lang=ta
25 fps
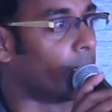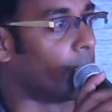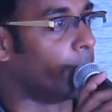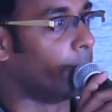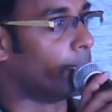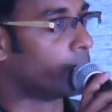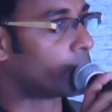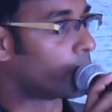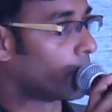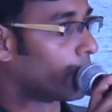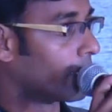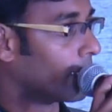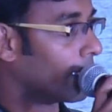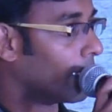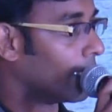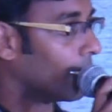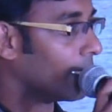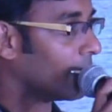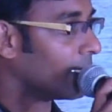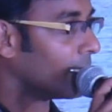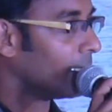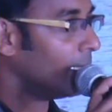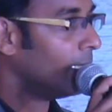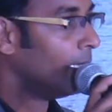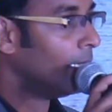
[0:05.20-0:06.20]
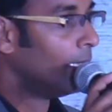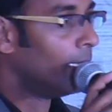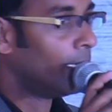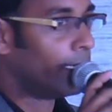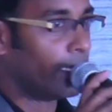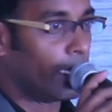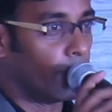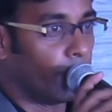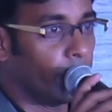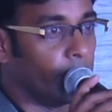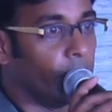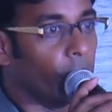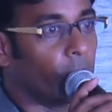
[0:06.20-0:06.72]
அப்படின்னு சொல்கிறதுனால
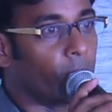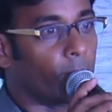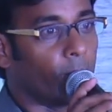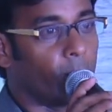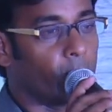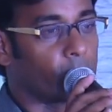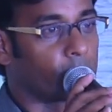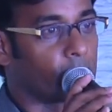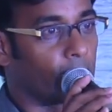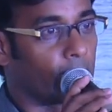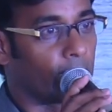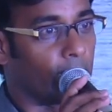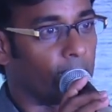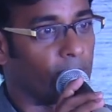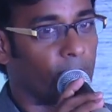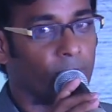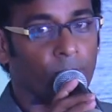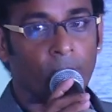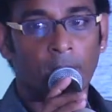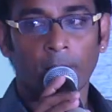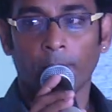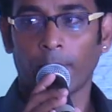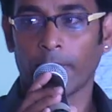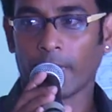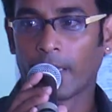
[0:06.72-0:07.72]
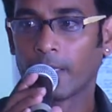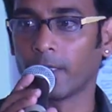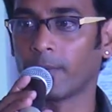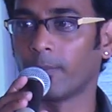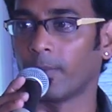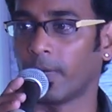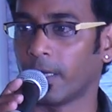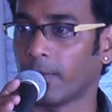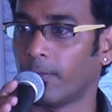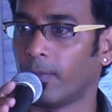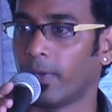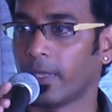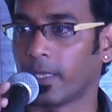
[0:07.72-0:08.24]
நம்ம இதோட முடிச்சுக்கலாம் பட் அதுக்கு முன்னாடி
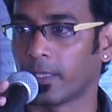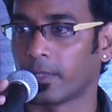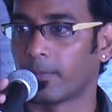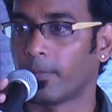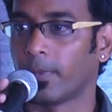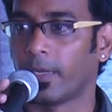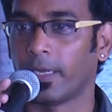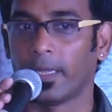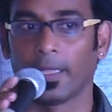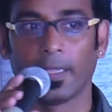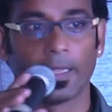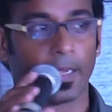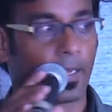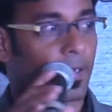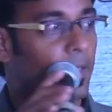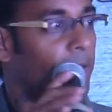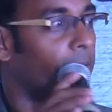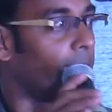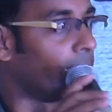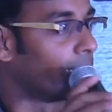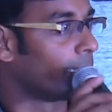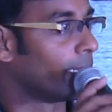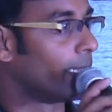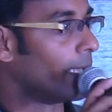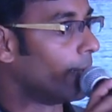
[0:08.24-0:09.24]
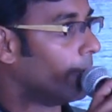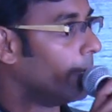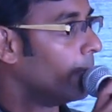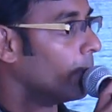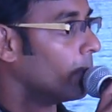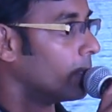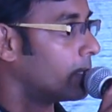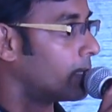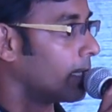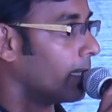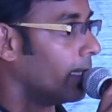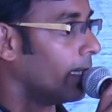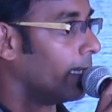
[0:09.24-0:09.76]
முடிக்கிறதுக்கு முன்னாடி என்ன நடந்தது அப்படின்னு ஒரு
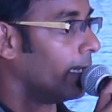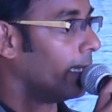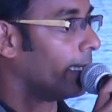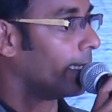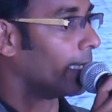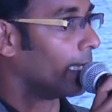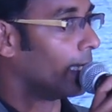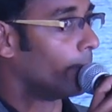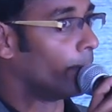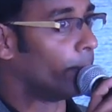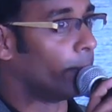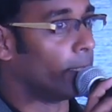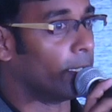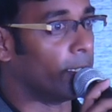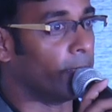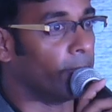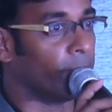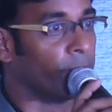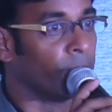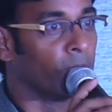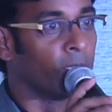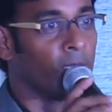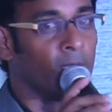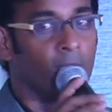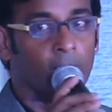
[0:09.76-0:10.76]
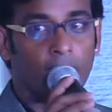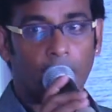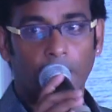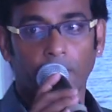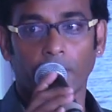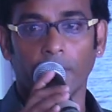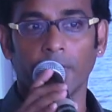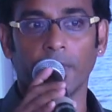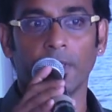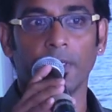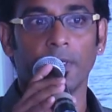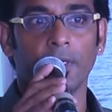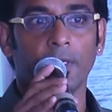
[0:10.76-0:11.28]
சின்ன ரீகேப்பாக இது
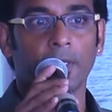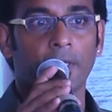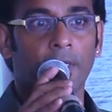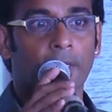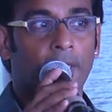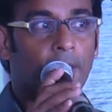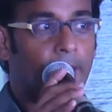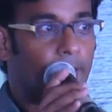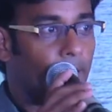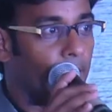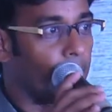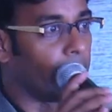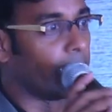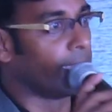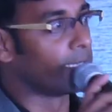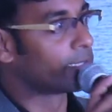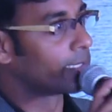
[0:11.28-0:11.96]
வந்து நிறைய